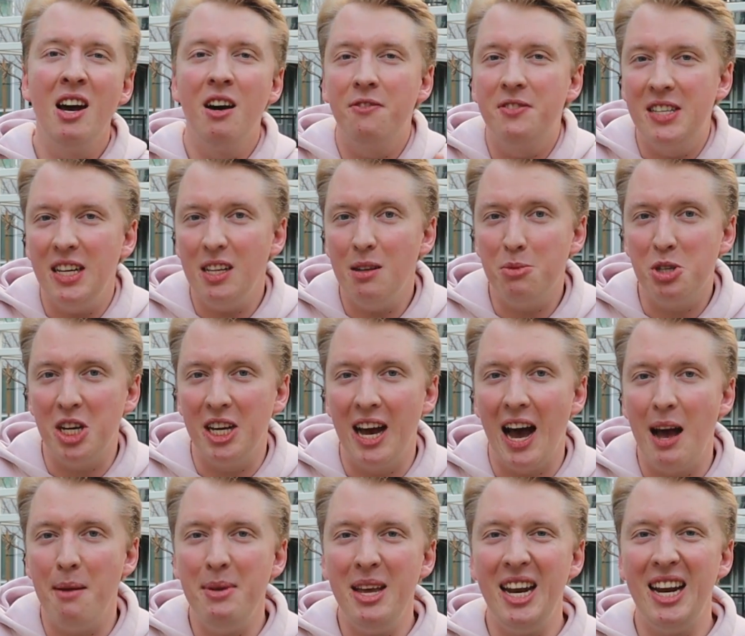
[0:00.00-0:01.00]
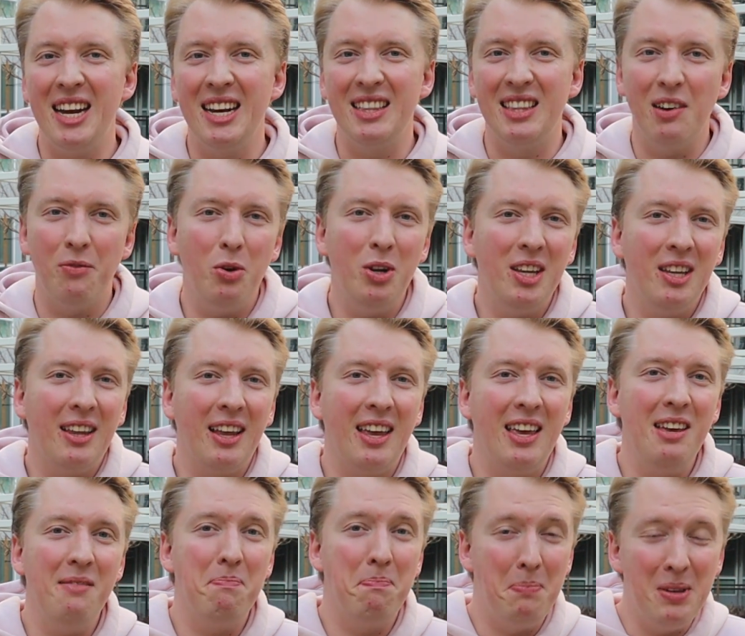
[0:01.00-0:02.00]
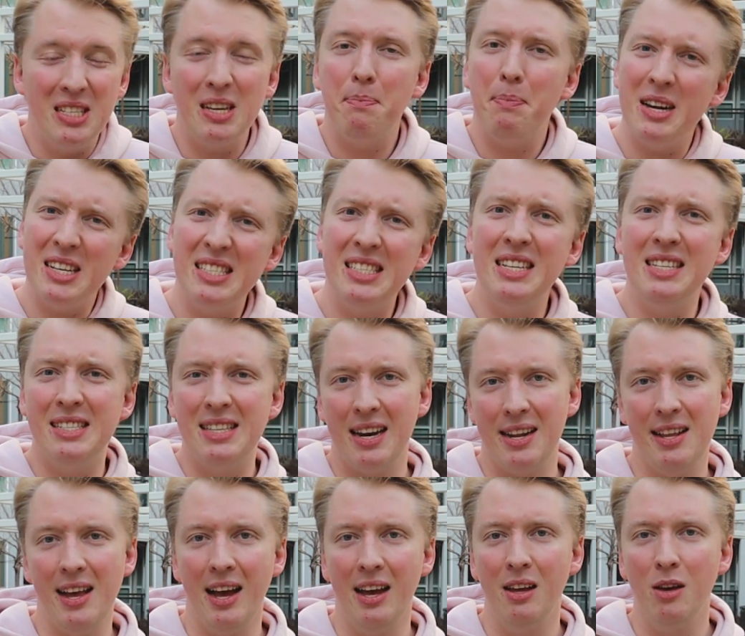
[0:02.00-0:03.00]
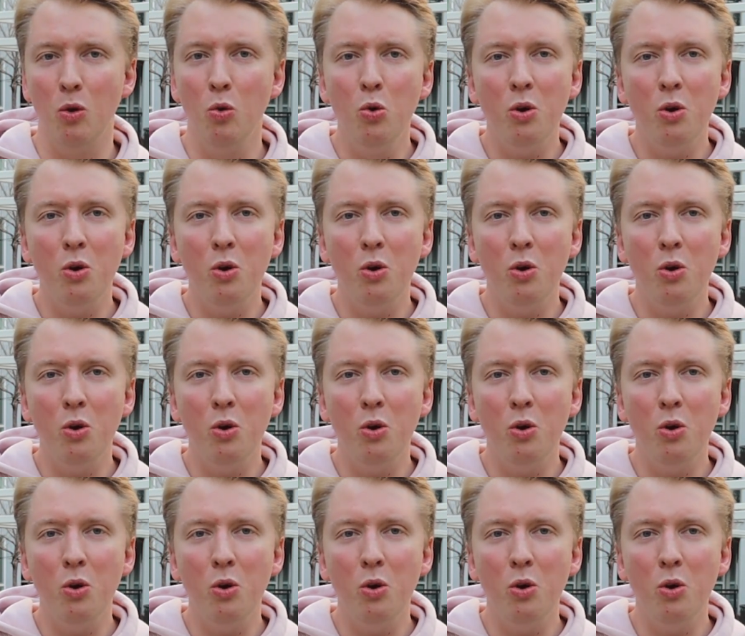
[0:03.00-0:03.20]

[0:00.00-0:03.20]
В целом же Америка довольно-таки безопасная страна.